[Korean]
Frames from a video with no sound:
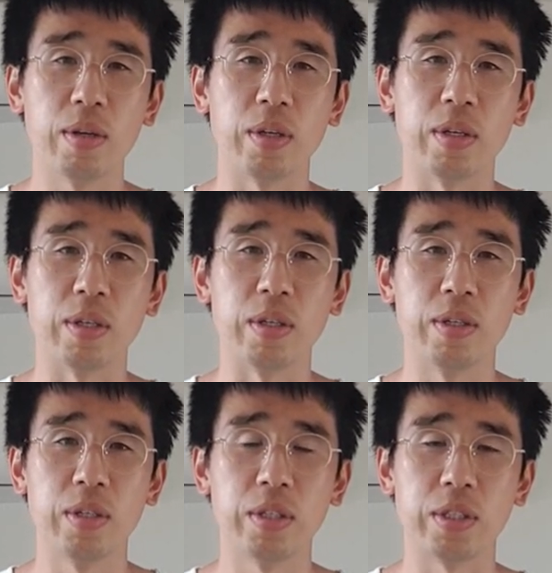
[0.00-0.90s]
네,
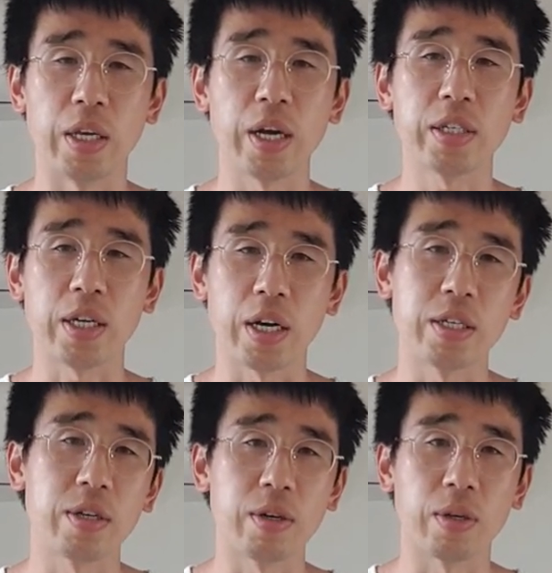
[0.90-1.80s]
제가
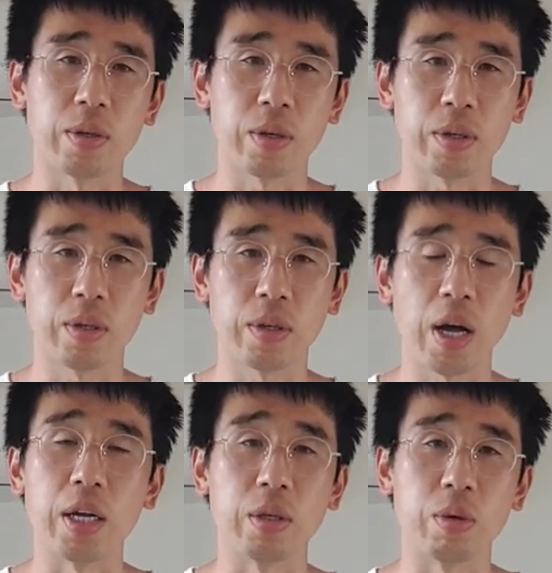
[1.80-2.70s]
잘해서가
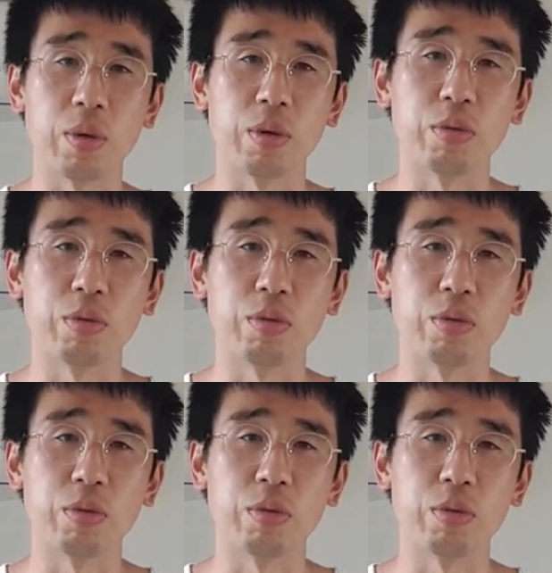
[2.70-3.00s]
아니고요.